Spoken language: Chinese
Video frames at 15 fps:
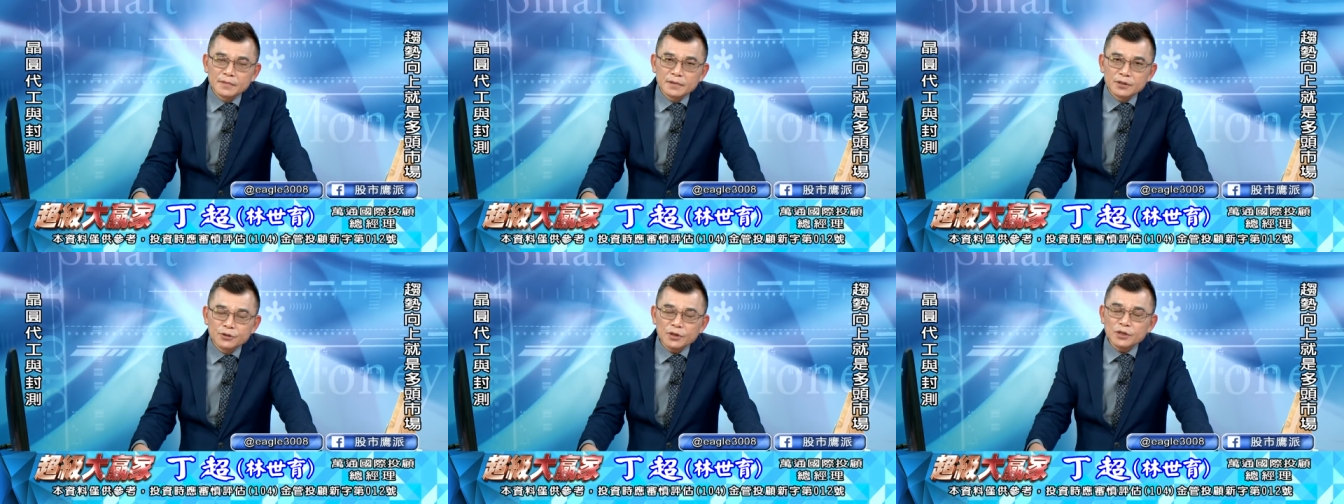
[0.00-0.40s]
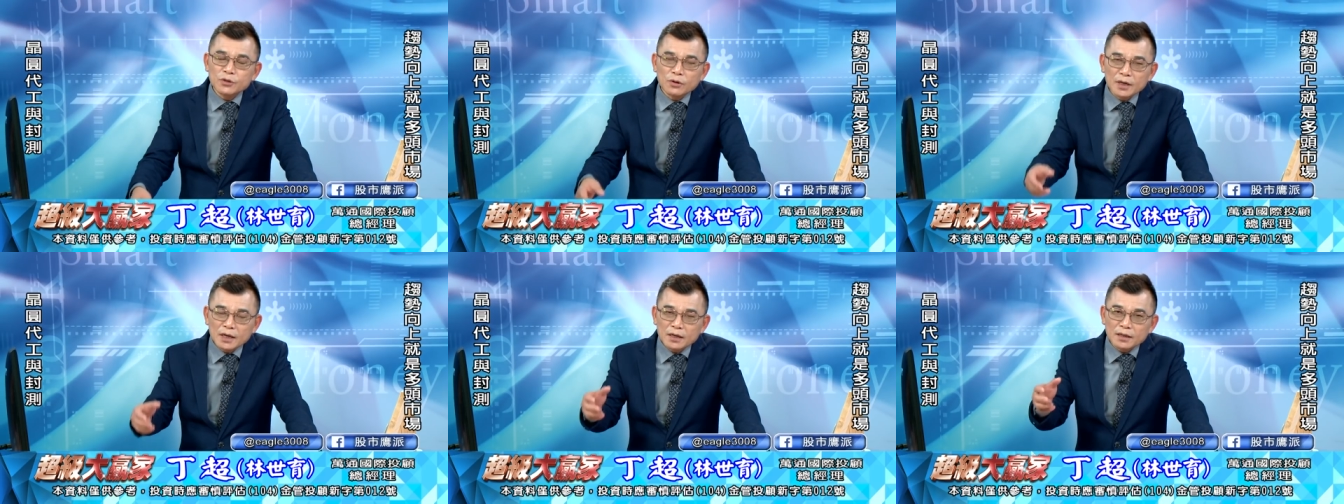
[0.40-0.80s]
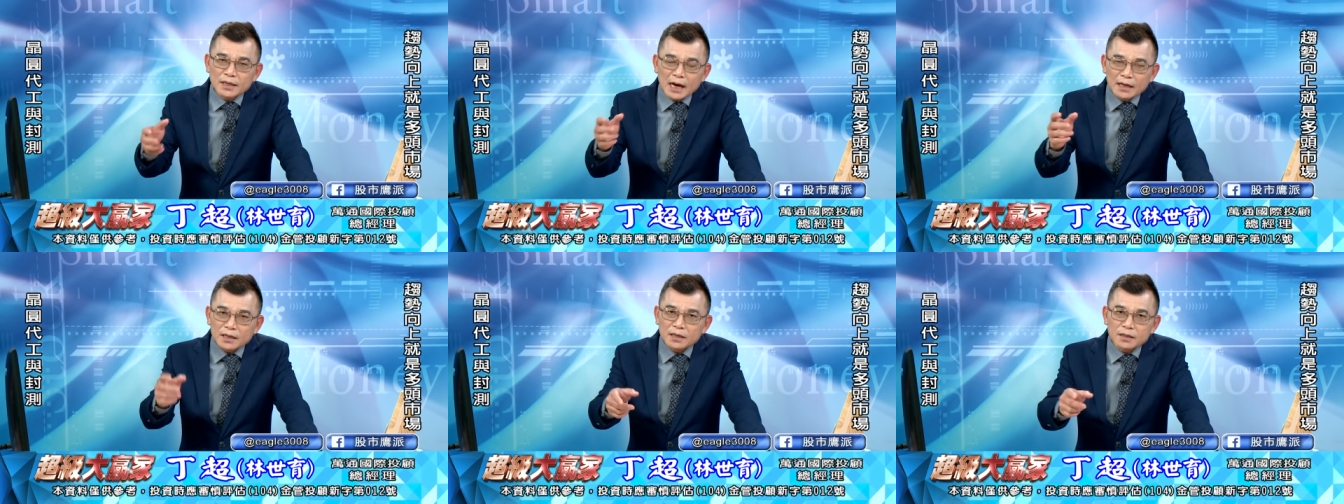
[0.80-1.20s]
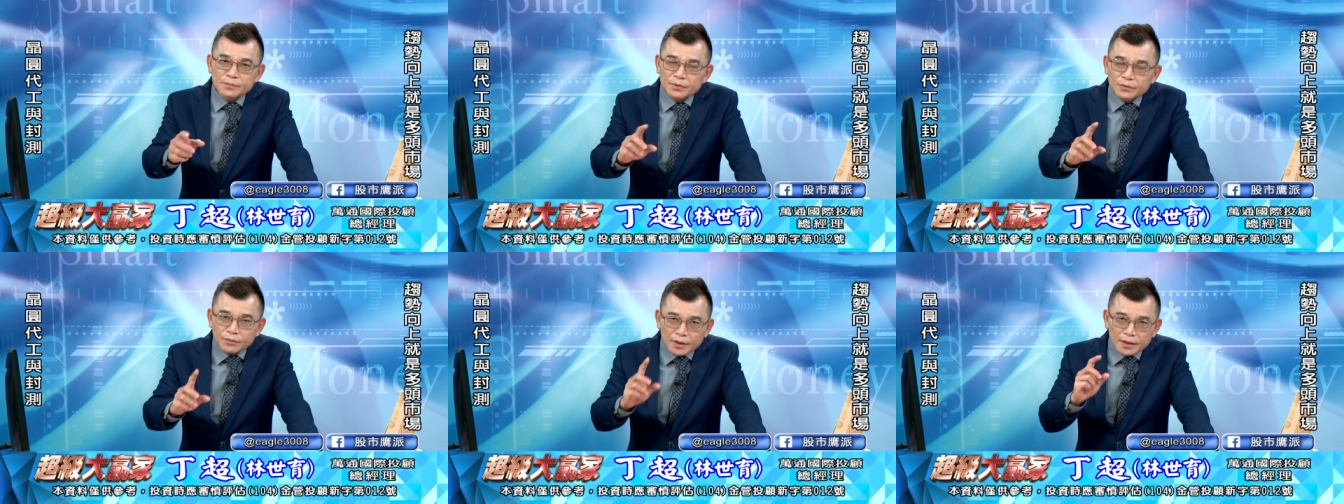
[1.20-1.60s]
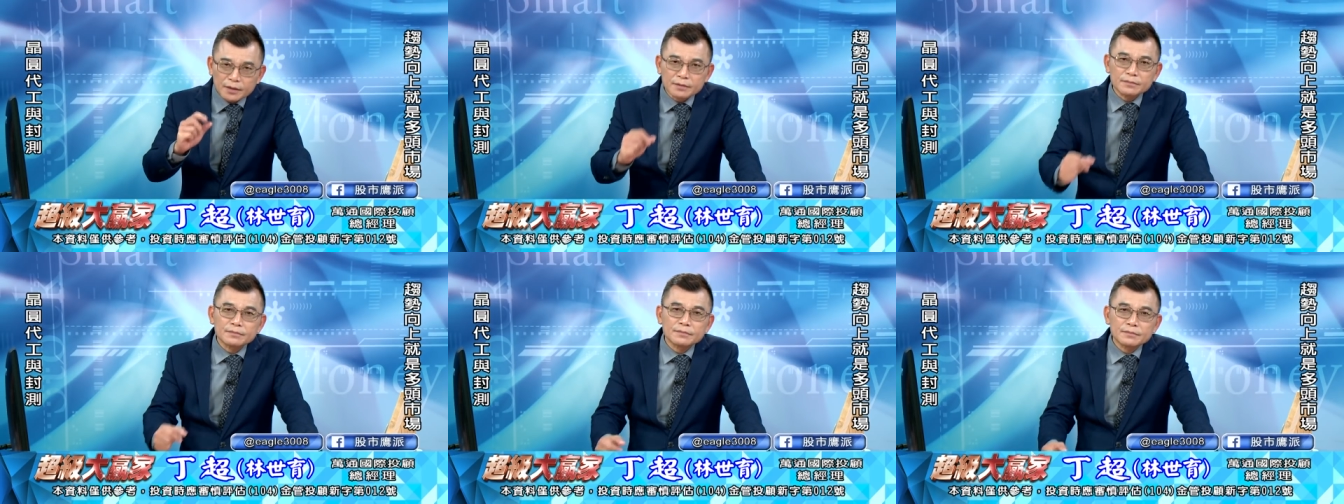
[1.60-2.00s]
所以昨天的大跌是不对的，
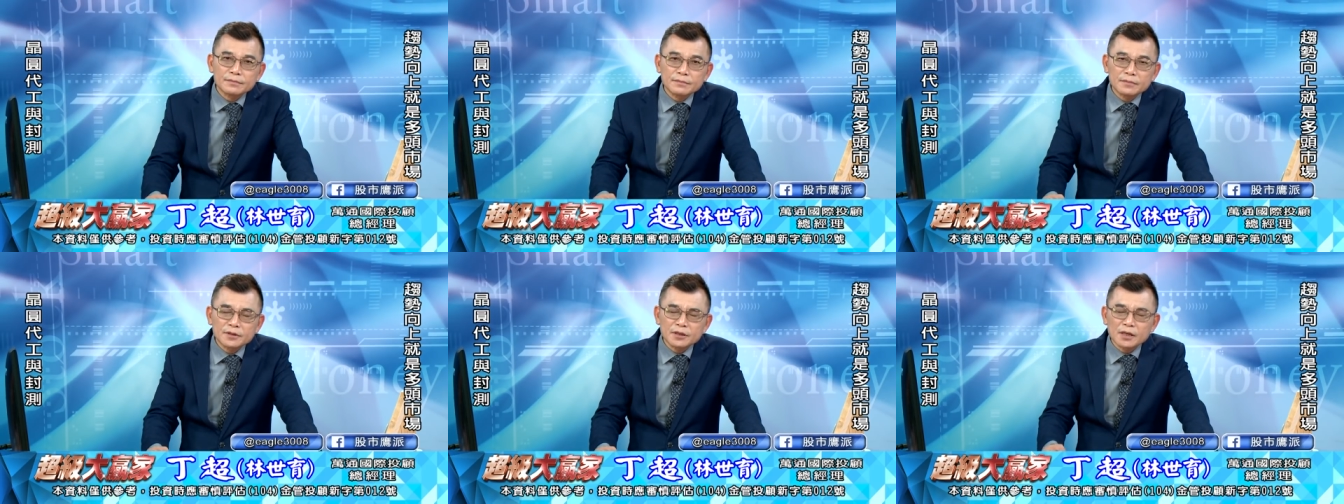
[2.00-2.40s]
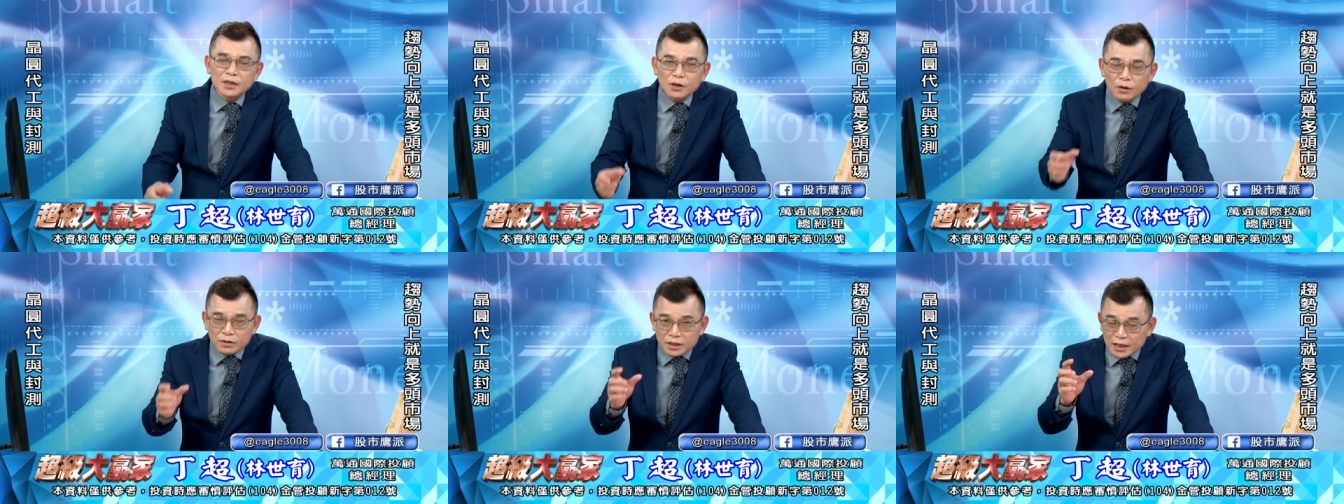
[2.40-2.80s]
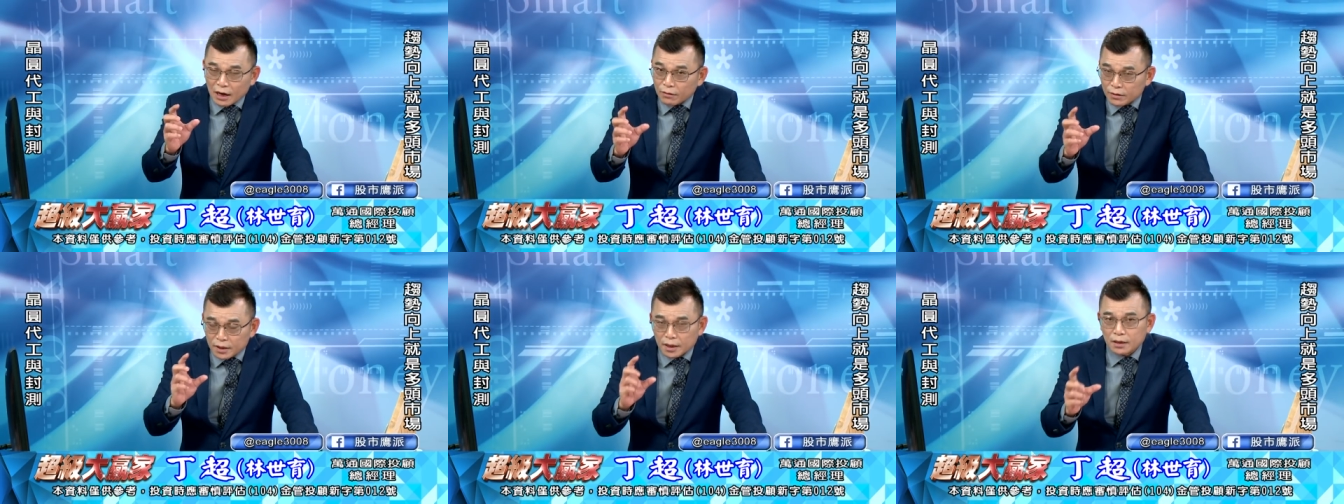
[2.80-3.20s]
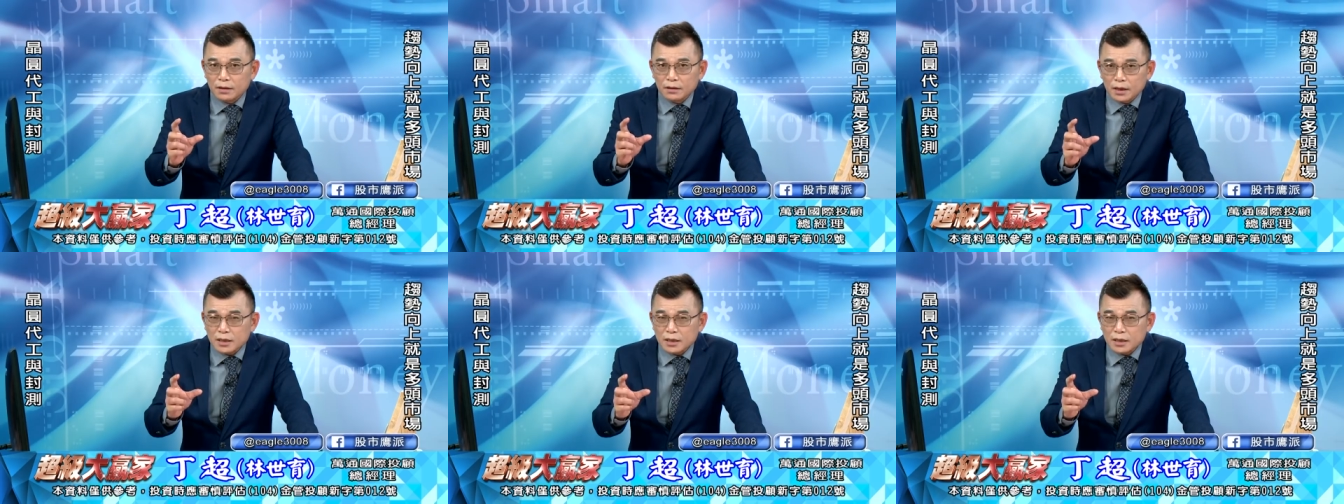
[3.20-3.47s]
只能够小跌。